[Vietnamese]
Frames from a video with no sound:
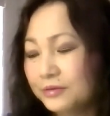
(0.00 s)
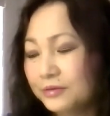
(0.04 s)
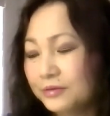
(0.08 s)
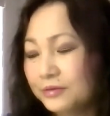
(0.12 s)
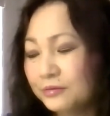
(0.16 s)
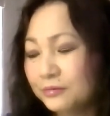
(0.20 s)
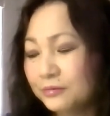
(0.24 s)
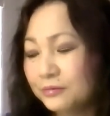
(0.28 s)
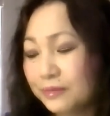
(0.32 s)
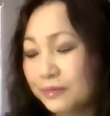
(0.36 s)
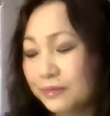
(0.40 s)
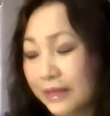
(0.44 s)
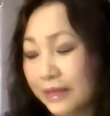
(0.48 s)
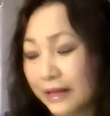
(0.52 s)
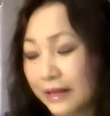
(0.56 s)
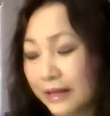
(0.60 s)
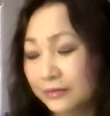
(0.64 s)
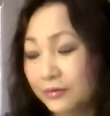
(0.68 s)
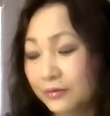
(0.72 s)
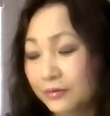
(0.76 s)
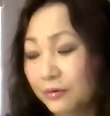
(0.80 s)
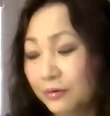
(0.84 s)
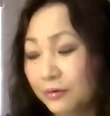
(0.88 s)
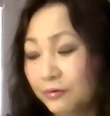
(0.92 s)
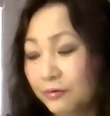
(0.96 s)

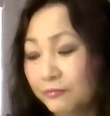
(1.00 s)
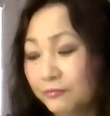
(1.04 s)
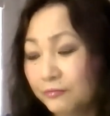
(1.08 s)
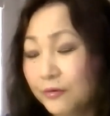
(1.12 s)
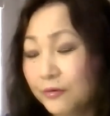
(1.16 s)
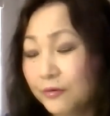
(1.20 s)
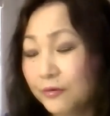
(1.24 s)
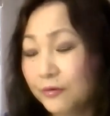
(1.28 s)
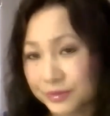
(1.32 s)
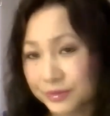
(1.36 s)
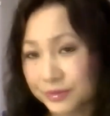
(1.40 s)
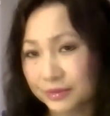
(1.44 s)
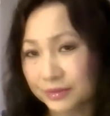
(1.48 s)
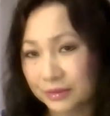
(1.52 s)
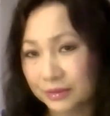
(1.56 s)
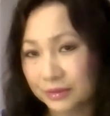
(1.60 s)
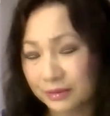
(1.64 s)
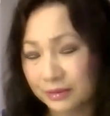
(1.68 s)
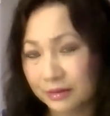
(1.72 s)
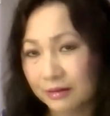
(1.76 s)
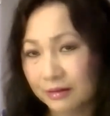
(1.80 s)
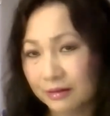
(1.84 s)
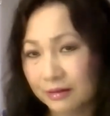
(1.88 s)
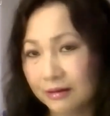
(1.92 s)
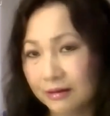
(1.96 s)
Ulianovsk
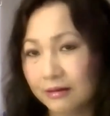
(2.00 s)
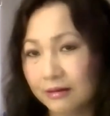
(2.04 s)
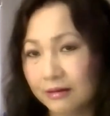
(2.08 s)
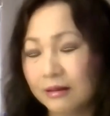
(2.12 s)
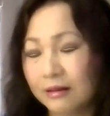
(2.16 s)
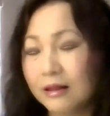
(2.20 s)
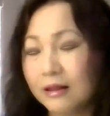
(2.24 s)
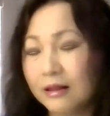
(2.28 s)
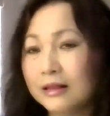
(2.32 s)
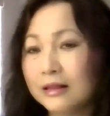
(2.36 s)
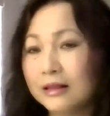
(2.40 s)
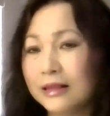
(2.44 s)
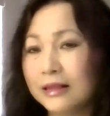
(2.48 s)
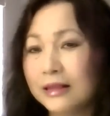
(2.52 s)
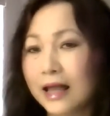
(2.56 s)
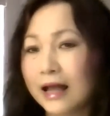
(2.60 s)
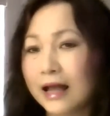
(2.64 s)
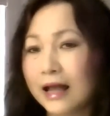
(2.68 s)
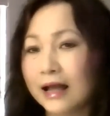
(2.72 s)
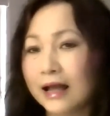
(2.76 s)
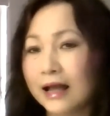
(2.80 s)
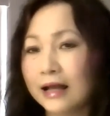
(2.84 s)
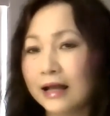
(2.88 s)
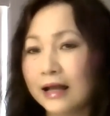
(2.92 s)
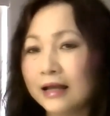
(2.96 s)

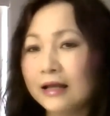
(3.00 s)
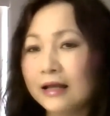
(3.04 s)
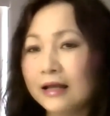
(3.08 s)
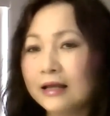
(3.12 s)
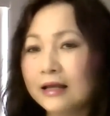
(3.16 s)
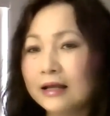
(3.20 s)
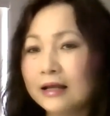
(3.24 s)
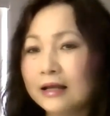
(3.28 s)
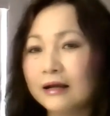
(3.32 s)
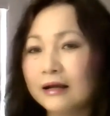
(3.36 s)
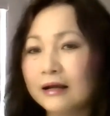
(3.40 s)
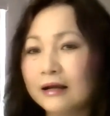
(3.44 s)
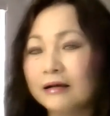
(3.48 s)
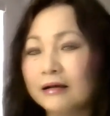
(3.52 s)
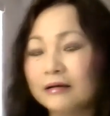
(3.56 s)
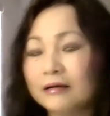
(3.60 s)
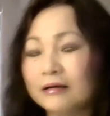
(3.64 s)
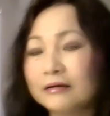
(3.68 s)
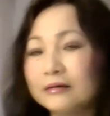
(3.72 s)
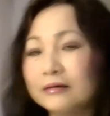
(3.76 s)
là uh,